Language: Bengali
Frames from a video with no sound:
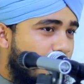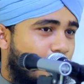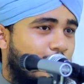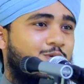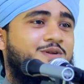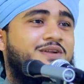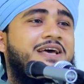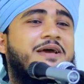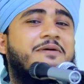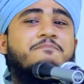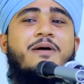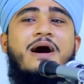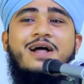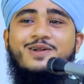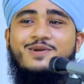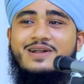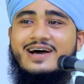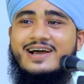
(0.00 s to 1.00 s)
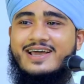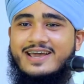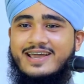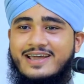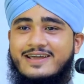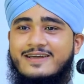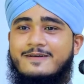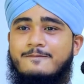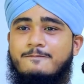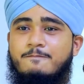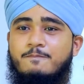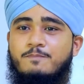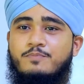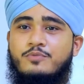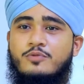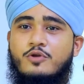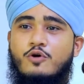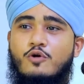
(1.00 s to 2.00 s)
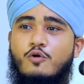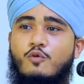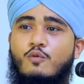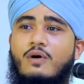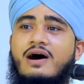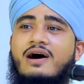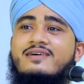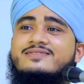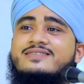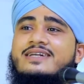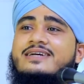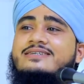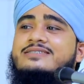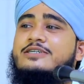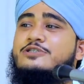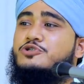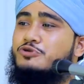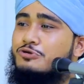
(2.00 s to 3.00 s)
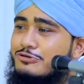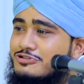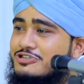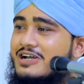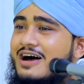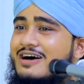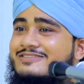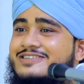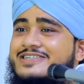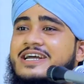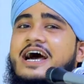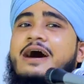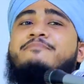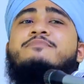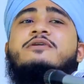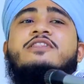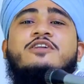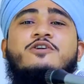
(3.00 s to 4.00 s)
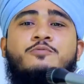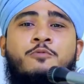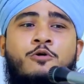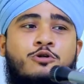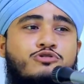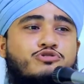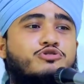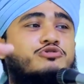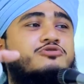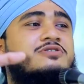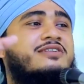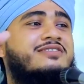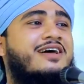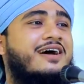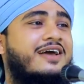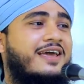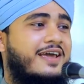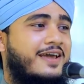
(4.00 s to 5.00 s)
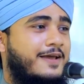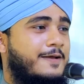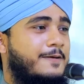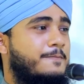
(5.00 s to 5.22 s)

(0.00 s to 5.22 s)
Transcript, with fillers: বললে ভালো লাগে ওয়াজের একটা জোশ আসে আপনাদের মনোযোগটা থাকে